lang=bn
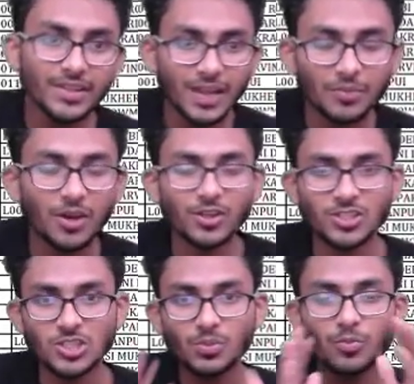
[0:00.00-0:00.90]
নাম দেওয়া
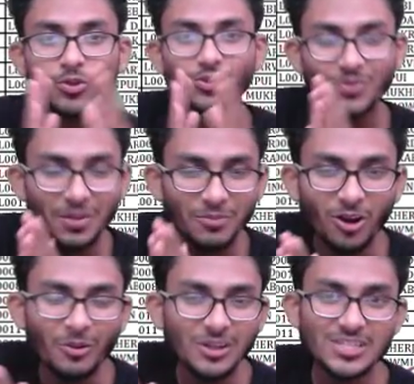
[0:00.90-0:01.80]
হয়েছে তবে প্রথমেই আমি
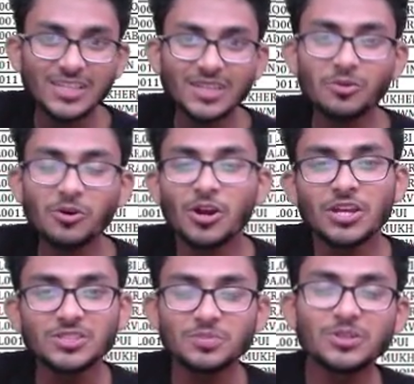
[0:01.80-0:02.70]
ক্ষমা চেয়ে নেব
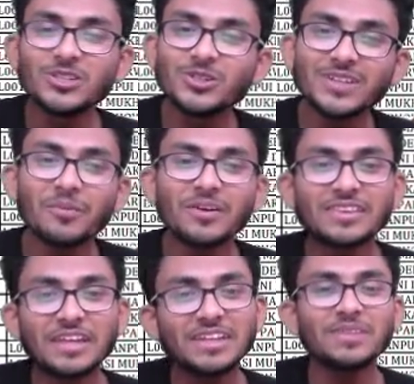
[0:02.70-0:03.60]
যে ভিডিওটি আমার
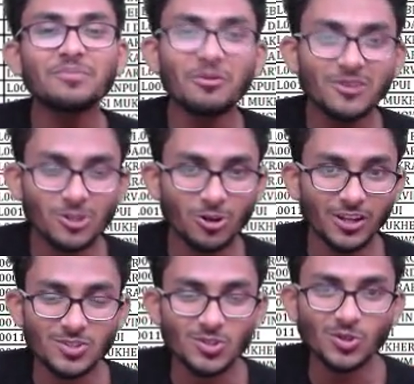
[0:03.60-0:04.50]
দেরিতে পাবলিশ
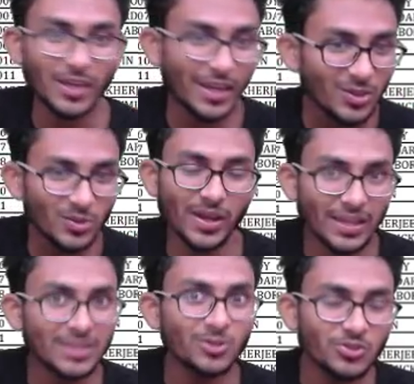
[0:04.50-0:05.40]
করার জন্য একটু
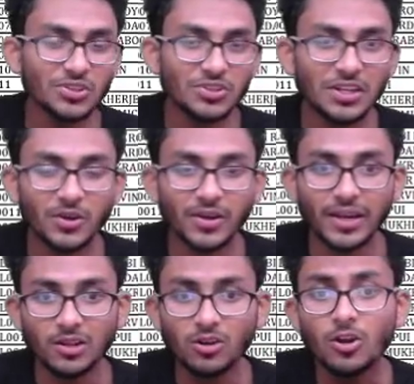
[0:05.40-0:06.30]
এক দুই দিন দেরি হয়ে
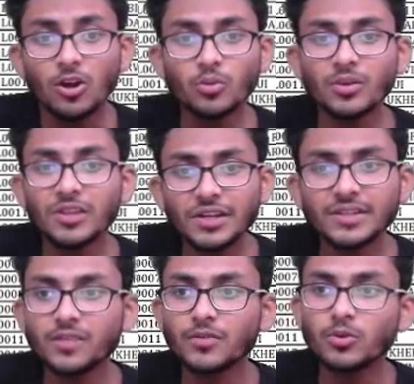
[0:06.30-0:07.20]
গেল তোমাদের
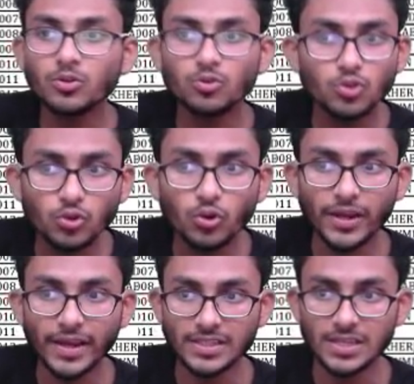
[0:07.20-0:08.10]
ইন্টারভিউ কিন্তু শুরু
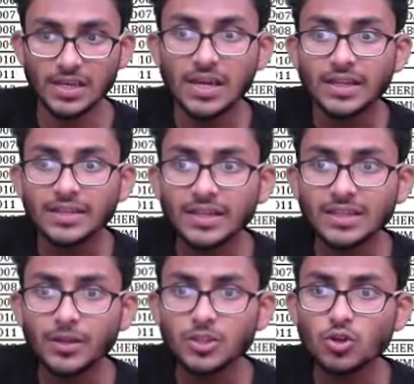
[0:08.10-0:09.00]
হয়ে গেছে
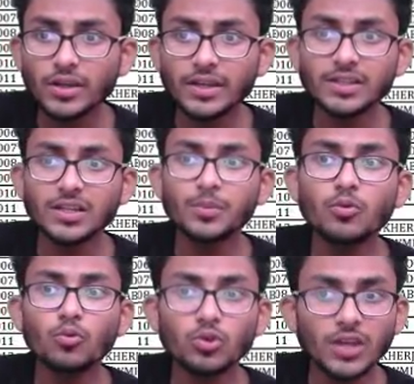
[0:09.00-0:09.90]
দেখতে পাচ্ছ ইন্টারভিউ
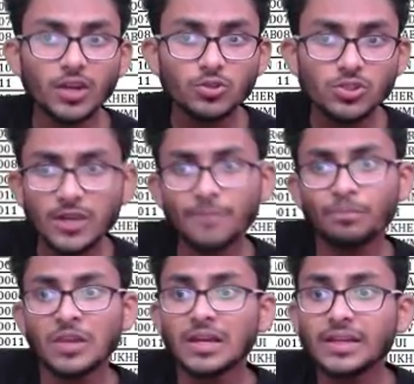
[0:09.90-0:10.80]
কোথায় হচ্ছে
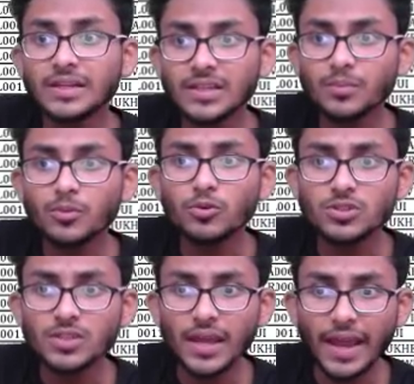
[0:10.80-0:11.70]
ইন্টারভিউ
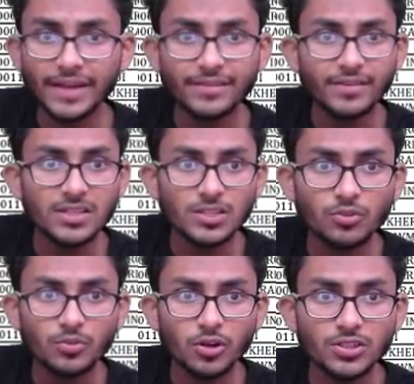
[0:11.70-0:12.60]
হচ্ছে অ্যাড্রেসটা
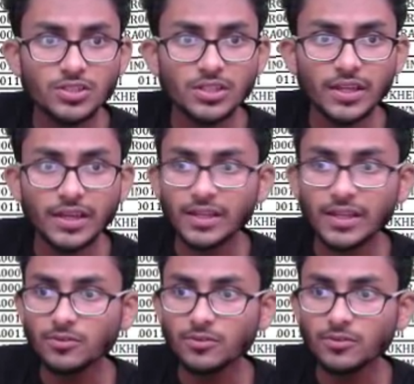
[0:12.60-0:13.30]
তোমরা অন স্ক্রিন দেখে নাও